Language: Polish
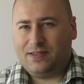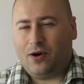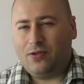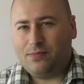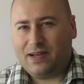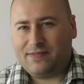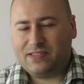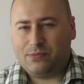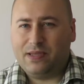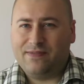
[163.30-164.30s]
on ma w
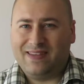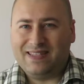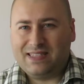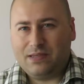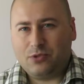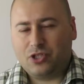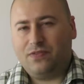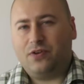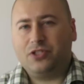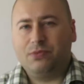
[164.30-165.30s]
sobie więcej
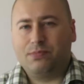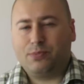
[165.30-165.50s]
możliwości,